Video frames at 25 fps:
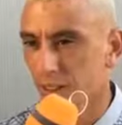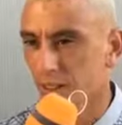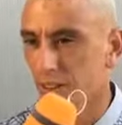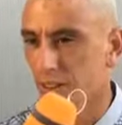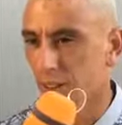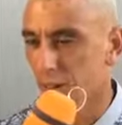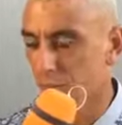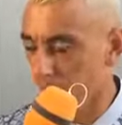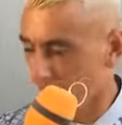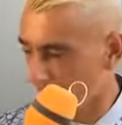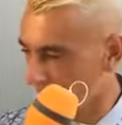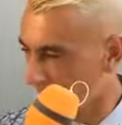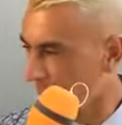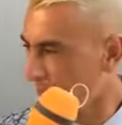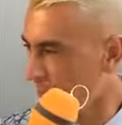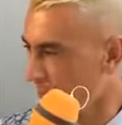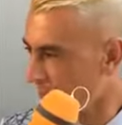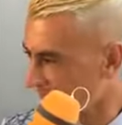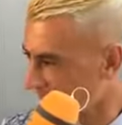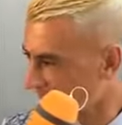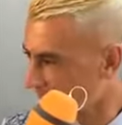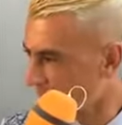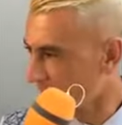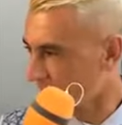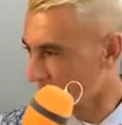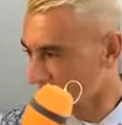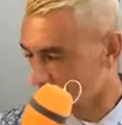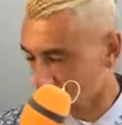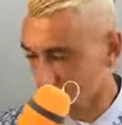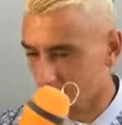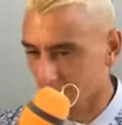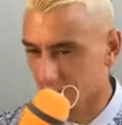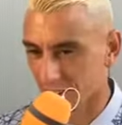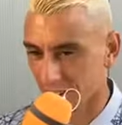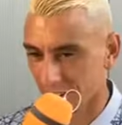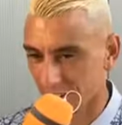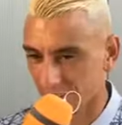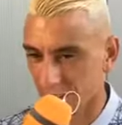sapevamo che,
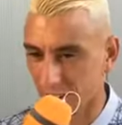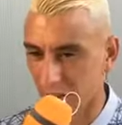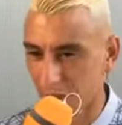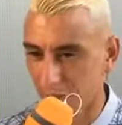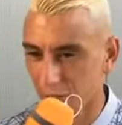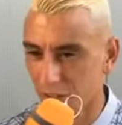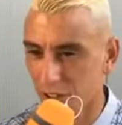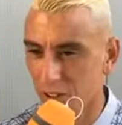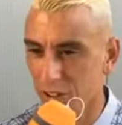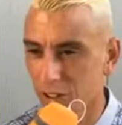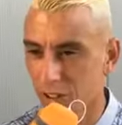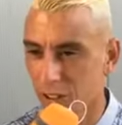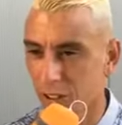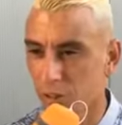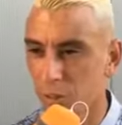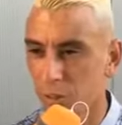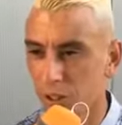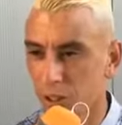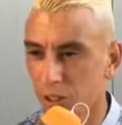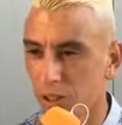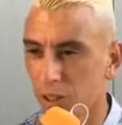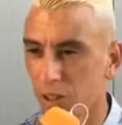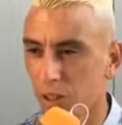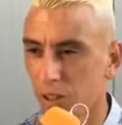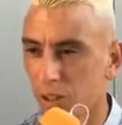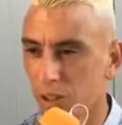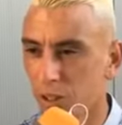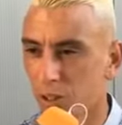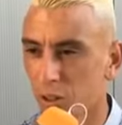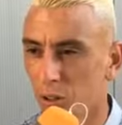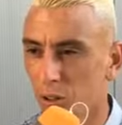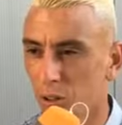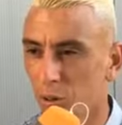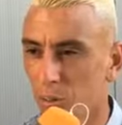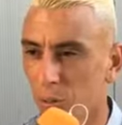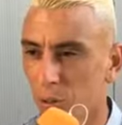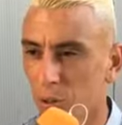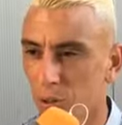che, che è difficile,
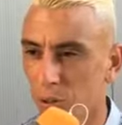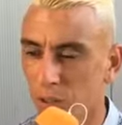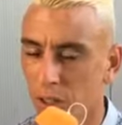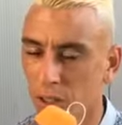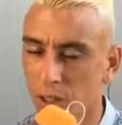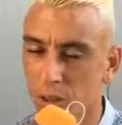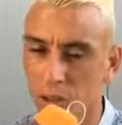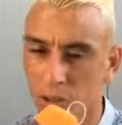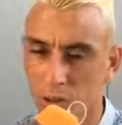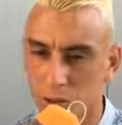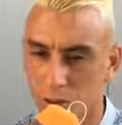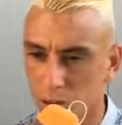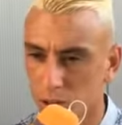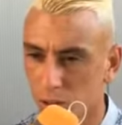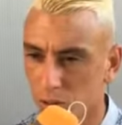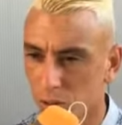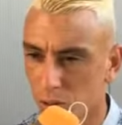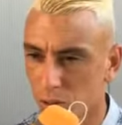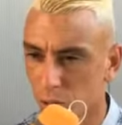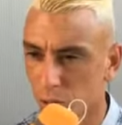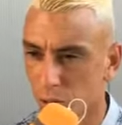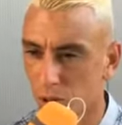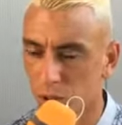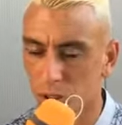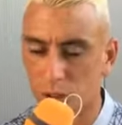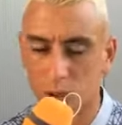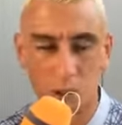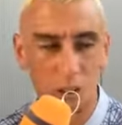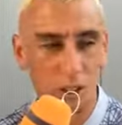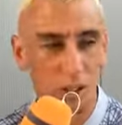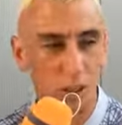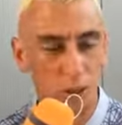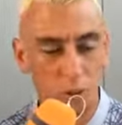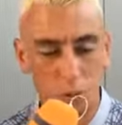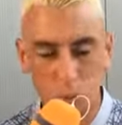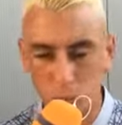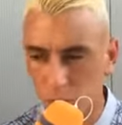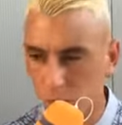però proviamo con tutti
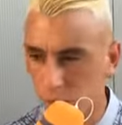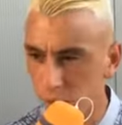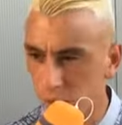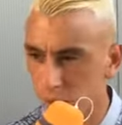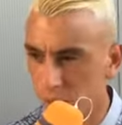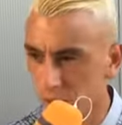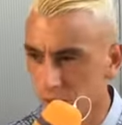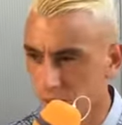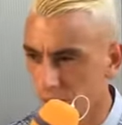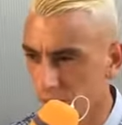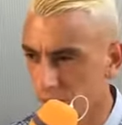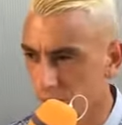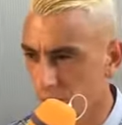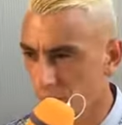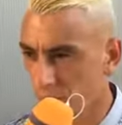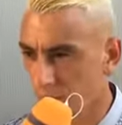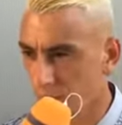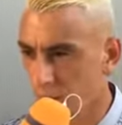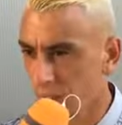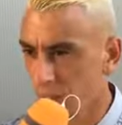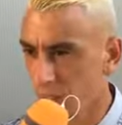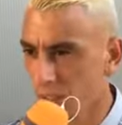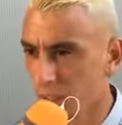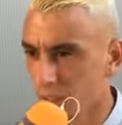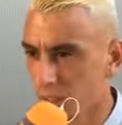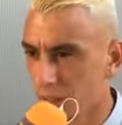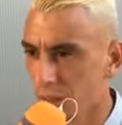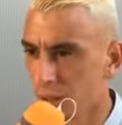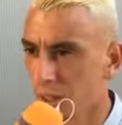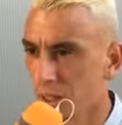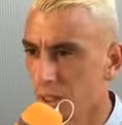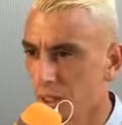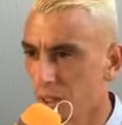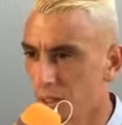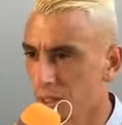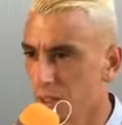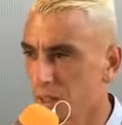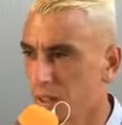i nuovi
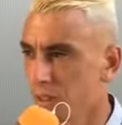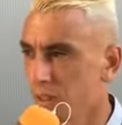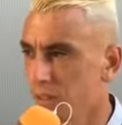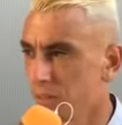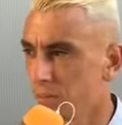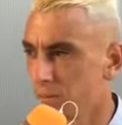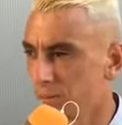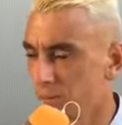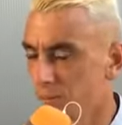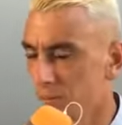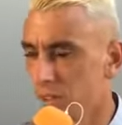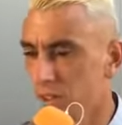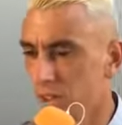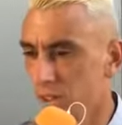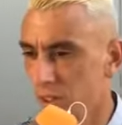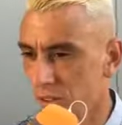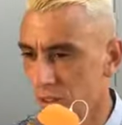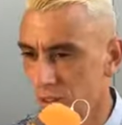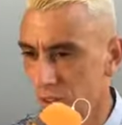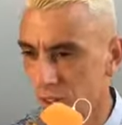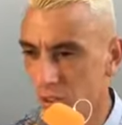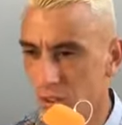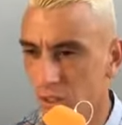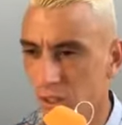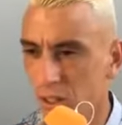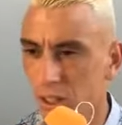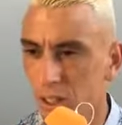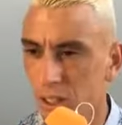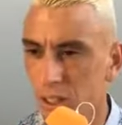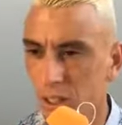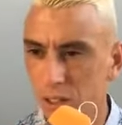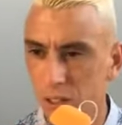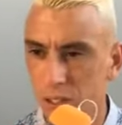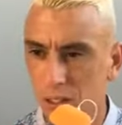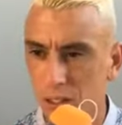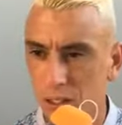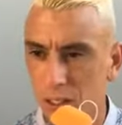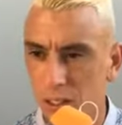arrivati che ci
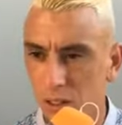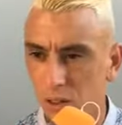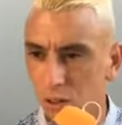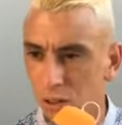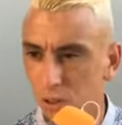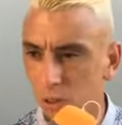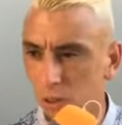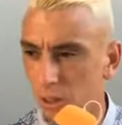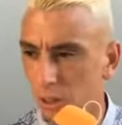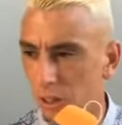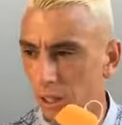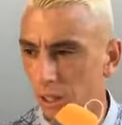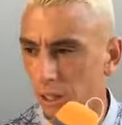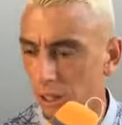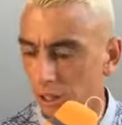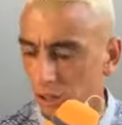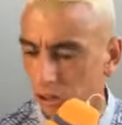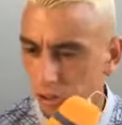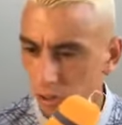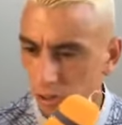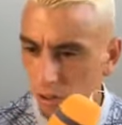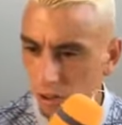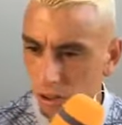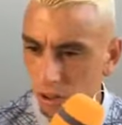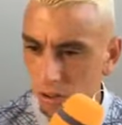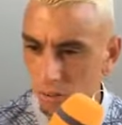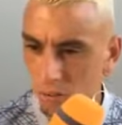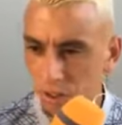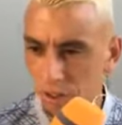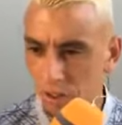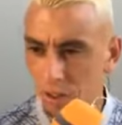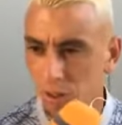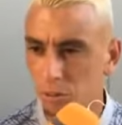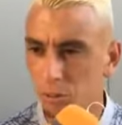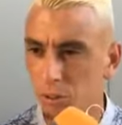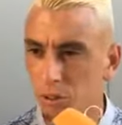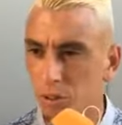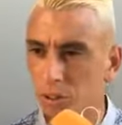stanno adattando al gioco che
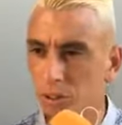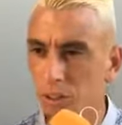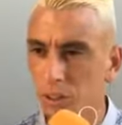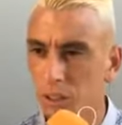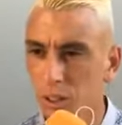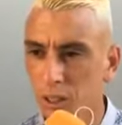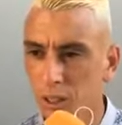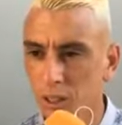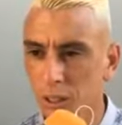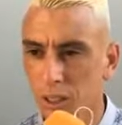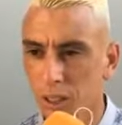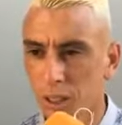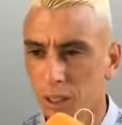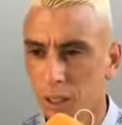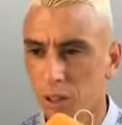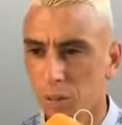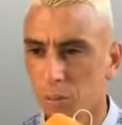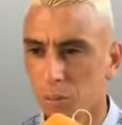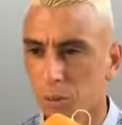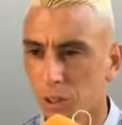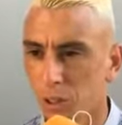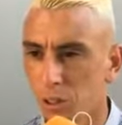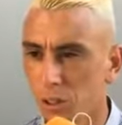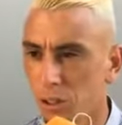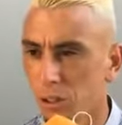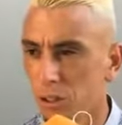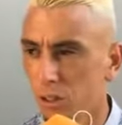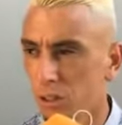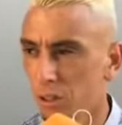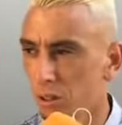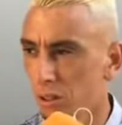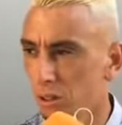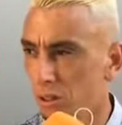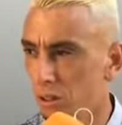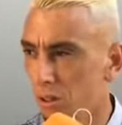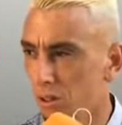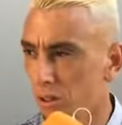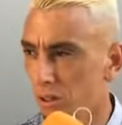facciamo noi,
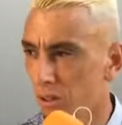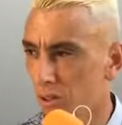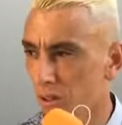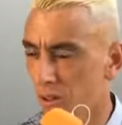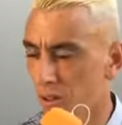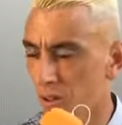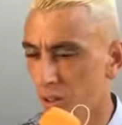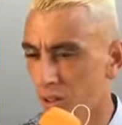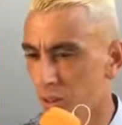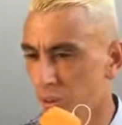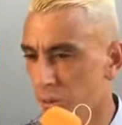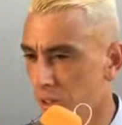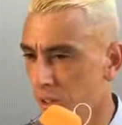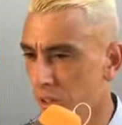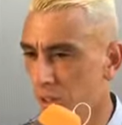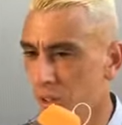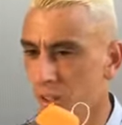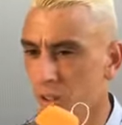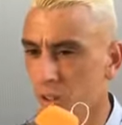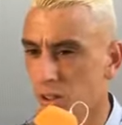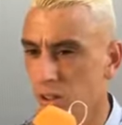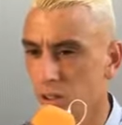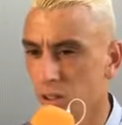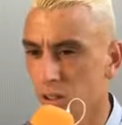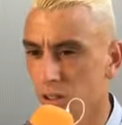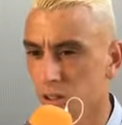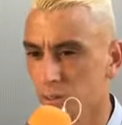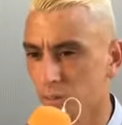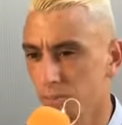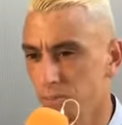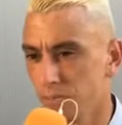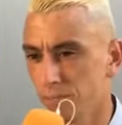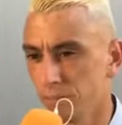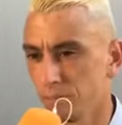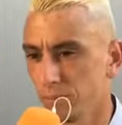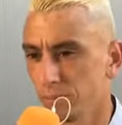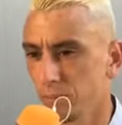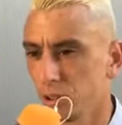però come ti dico
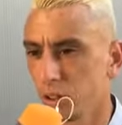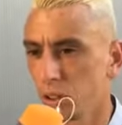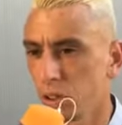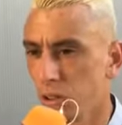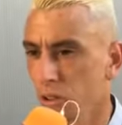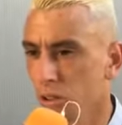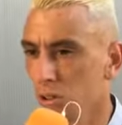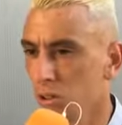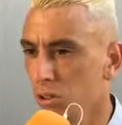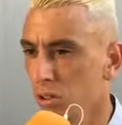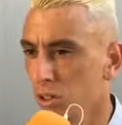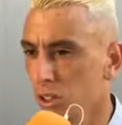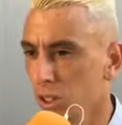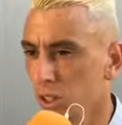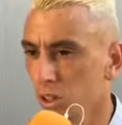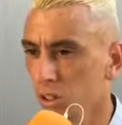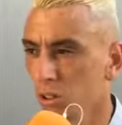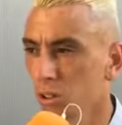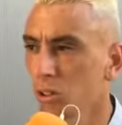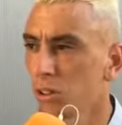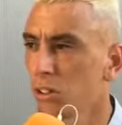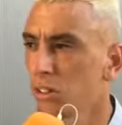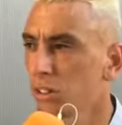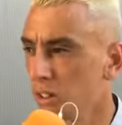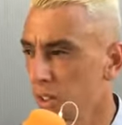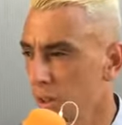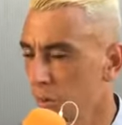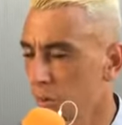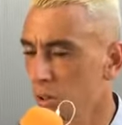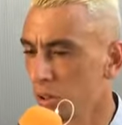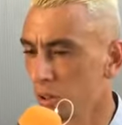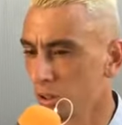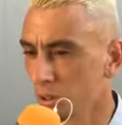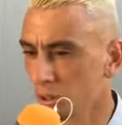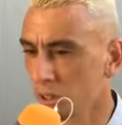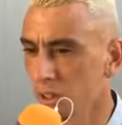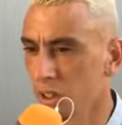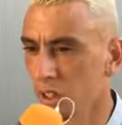sono contento e
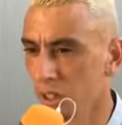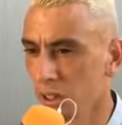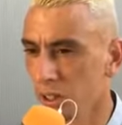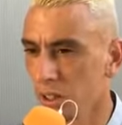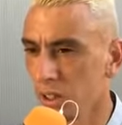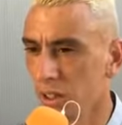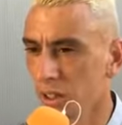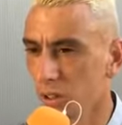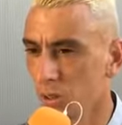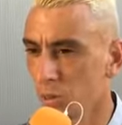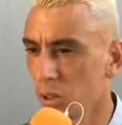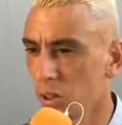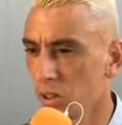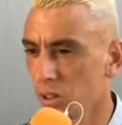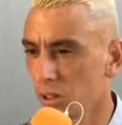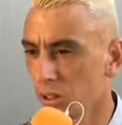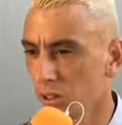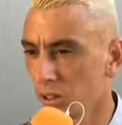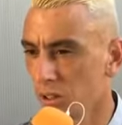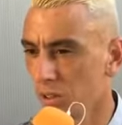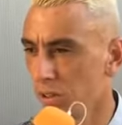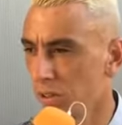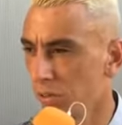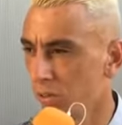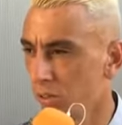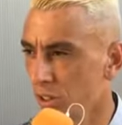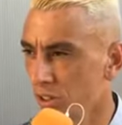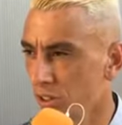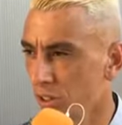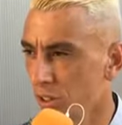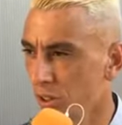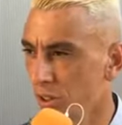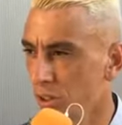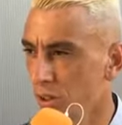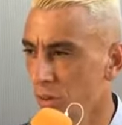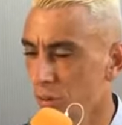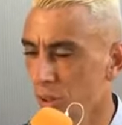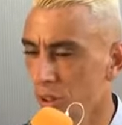siamo contenti di quello che stiamo
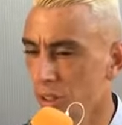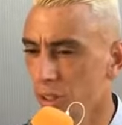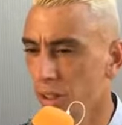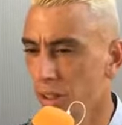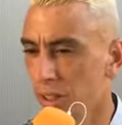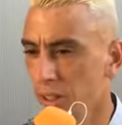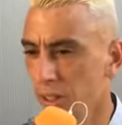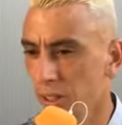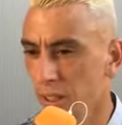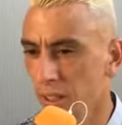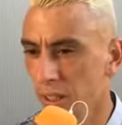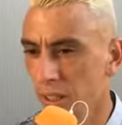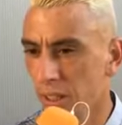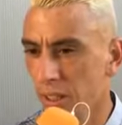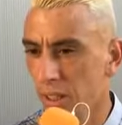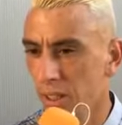facendo perché